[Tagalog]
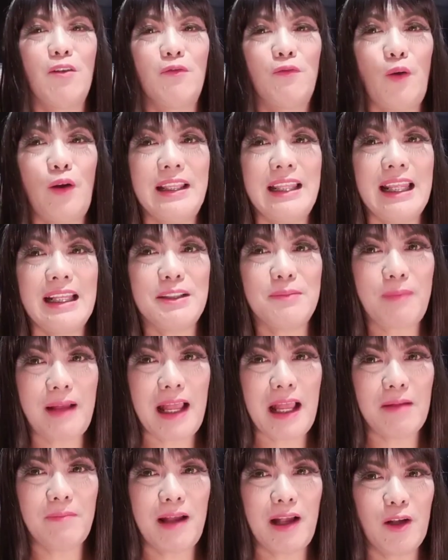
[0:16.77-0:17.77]
4 days
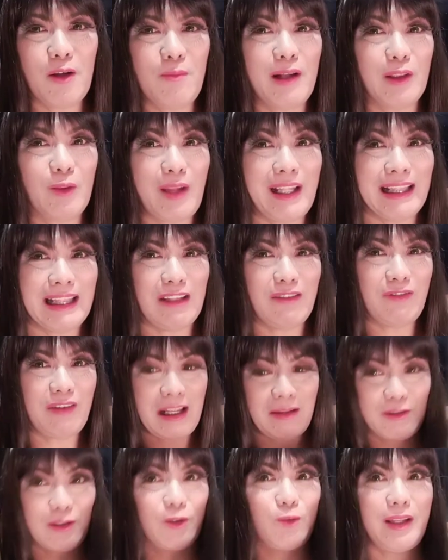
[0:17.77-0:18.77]
pa bago mag
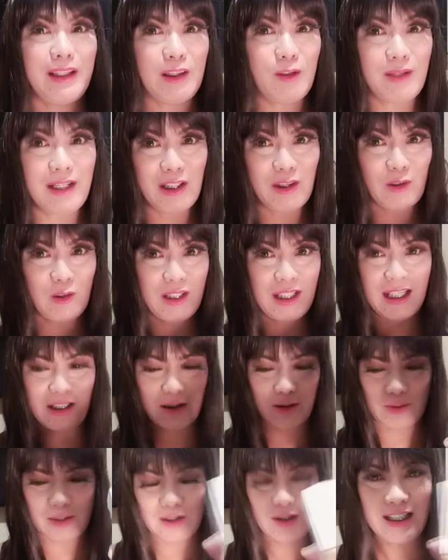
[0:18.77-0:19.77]
25. So, 21 lang today.
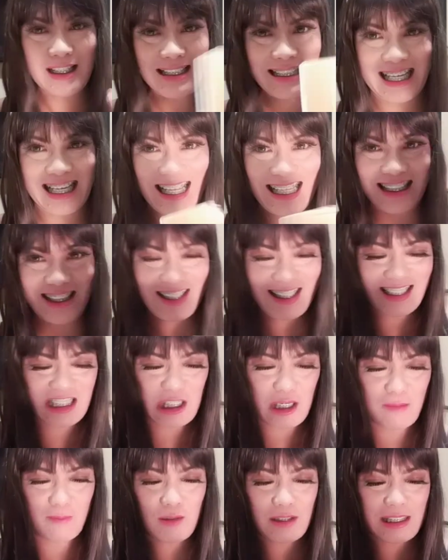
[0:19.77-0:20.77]
So, ito na siya. Ito na
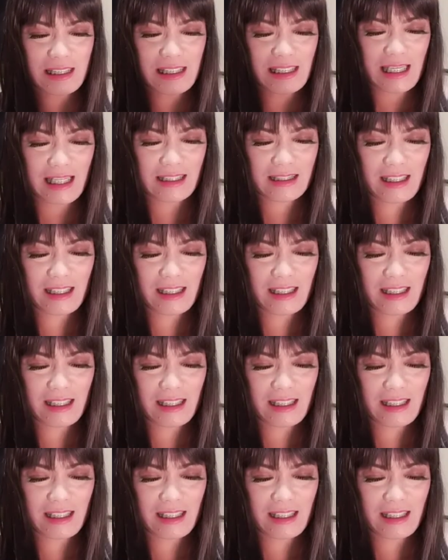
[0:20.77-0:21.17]
siya. Buksan na